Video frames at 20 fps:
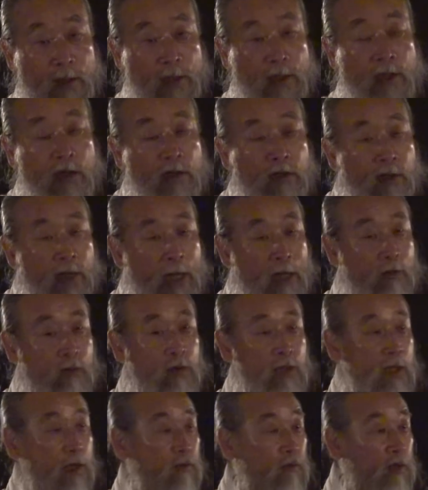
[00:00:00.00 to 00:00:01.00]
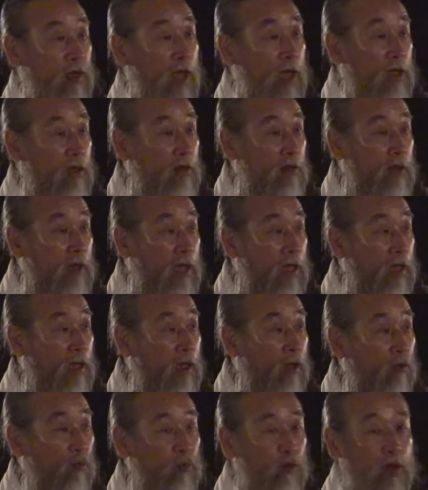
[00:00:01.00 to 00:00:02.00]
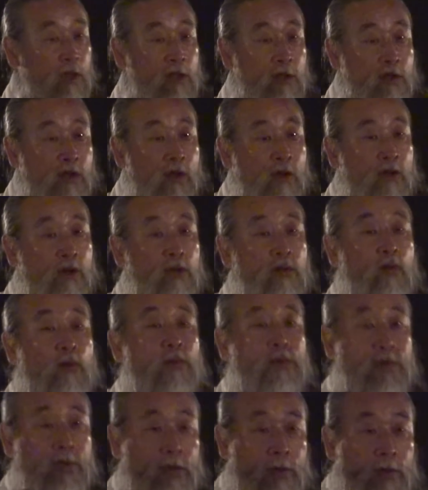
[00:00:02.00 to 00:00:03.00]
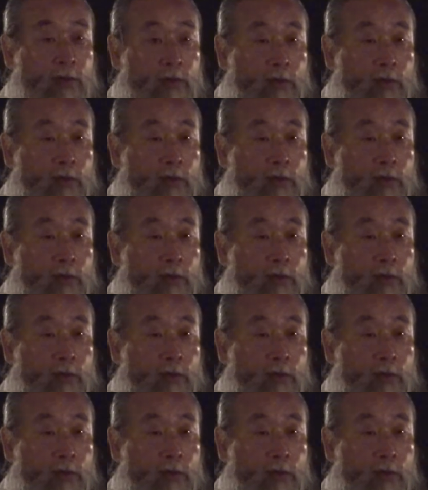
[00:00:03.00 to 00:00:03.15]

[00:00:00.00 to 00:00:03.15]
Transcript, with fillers: 이걸 갖고 자꾸 이야기를 하니까 우리는 근거도 없어